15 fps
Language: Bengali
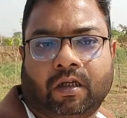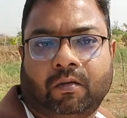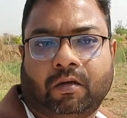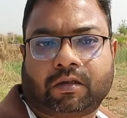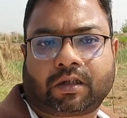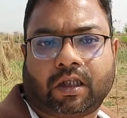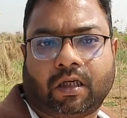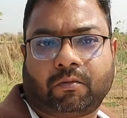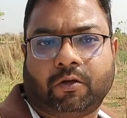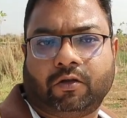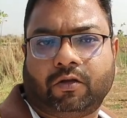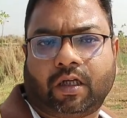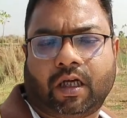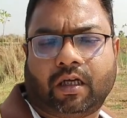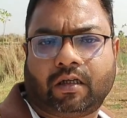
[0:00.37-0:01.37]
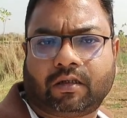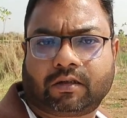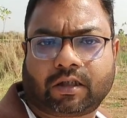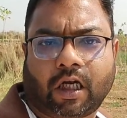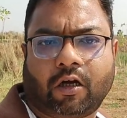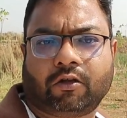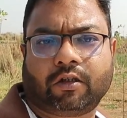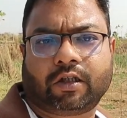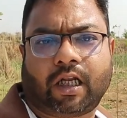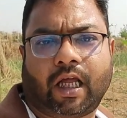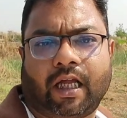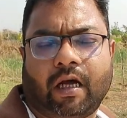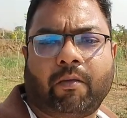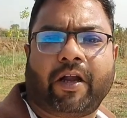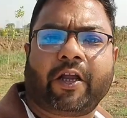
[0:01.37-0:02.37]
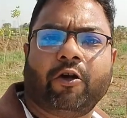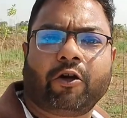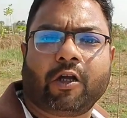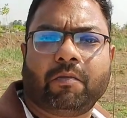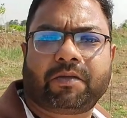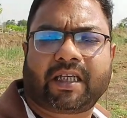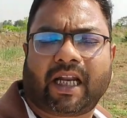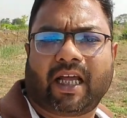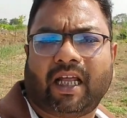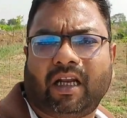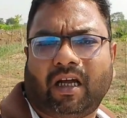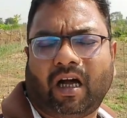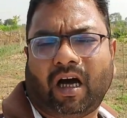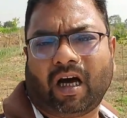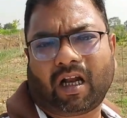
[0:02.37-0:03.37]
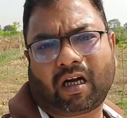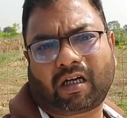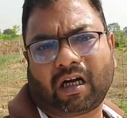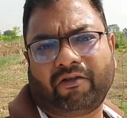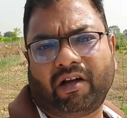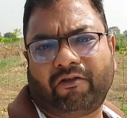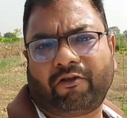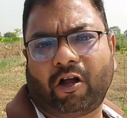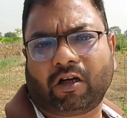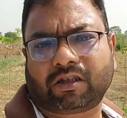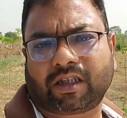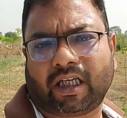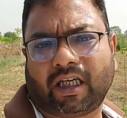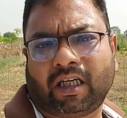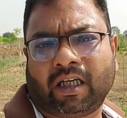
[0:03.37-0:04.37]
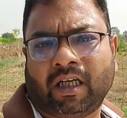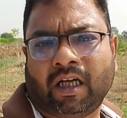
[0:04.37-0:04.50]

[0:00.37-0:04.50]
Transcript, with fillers: নমস্কার বন্ধুরা স্বাগত জানাই আমার ইউটিউব চ্যানেল আর ট্রাভেল ব্লগসে